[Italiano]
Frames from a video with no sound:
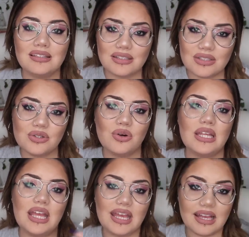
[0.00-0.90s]

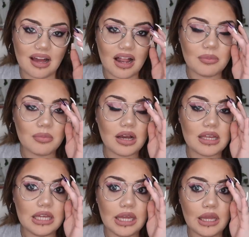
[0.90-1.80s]
dedizione e
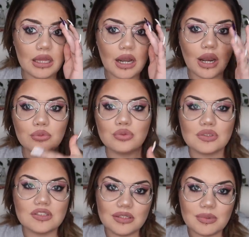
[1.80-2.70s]
calma E
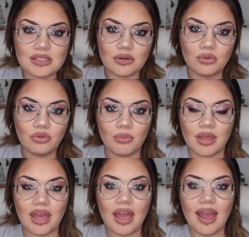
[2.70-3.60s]
l'autostima secondo
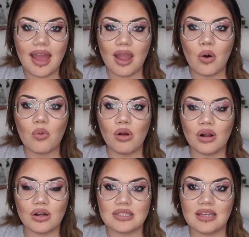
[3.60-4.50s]
me è un
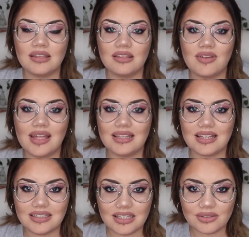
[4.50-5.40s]
qualcosa che ti viene
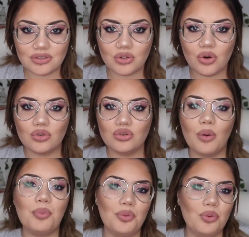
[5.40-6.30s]
da dentro
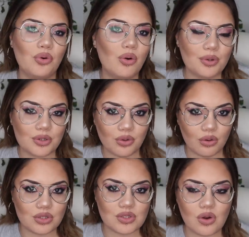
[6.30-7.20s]
dopo un lungo
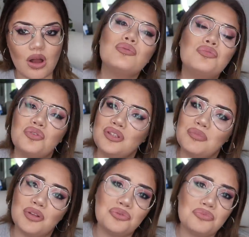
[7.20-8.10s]
percorso Comunque ti
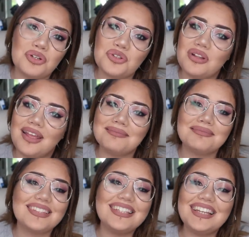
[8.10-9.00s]
mando un
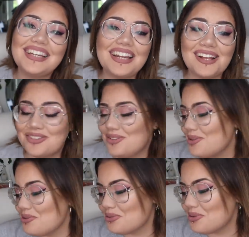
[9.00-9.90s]
bacione, ti ringrazio
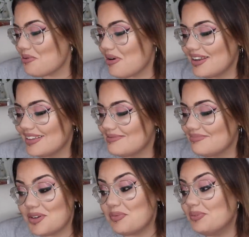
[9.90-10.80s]
di tutto cuore,
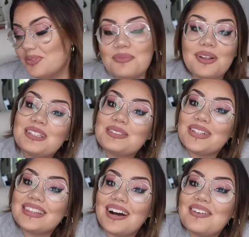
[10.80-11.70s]
non, non me
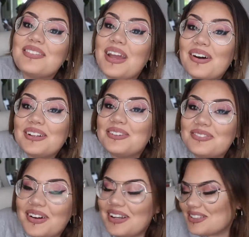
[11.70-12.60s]
l'aspettavo, mi hai colto
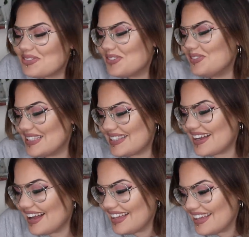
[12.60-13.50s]
un po' la
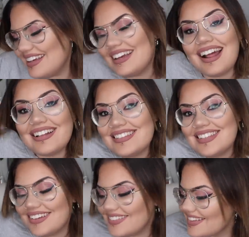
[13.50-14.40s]
sprovvista
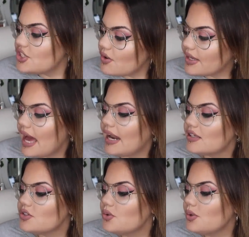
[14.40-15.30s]
Grazie Ciao
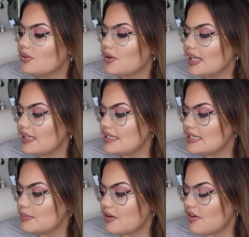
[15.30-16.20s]
Chiara, sono una tua
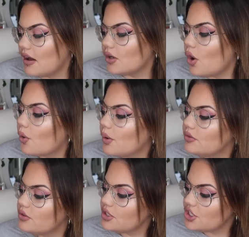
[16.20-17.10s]
grandissima fan, ho
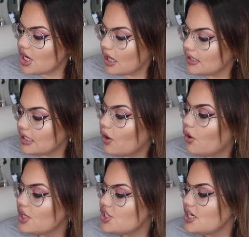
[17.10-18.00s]
14 anni, ho
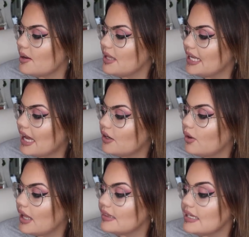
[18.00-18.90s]
origini americane e
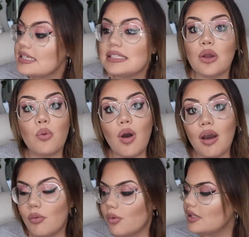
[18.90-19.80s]
olandesi,
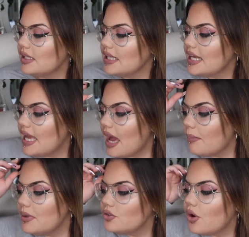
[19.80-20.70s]
wow, e
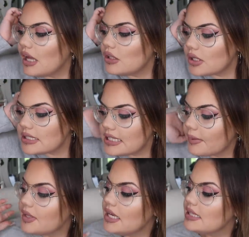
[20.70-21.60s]
abito ad
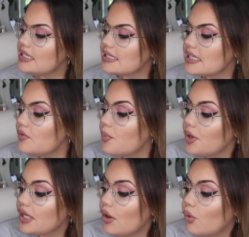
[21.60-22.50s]
Ostia. Ti scrivo
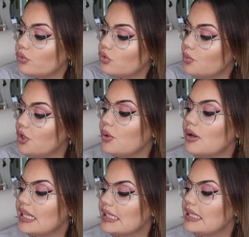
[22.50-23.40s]
poiché ho un dubbio
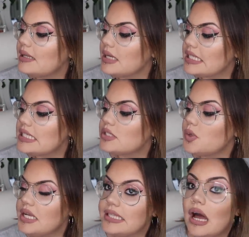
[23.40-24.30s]
riguardante la mia
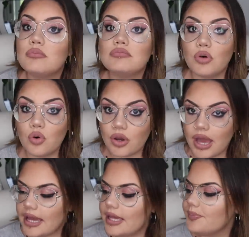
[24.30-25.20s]
sessualità.
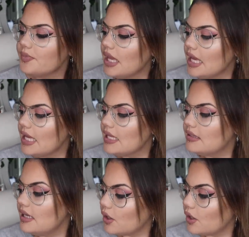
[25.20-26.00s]
Ok, ti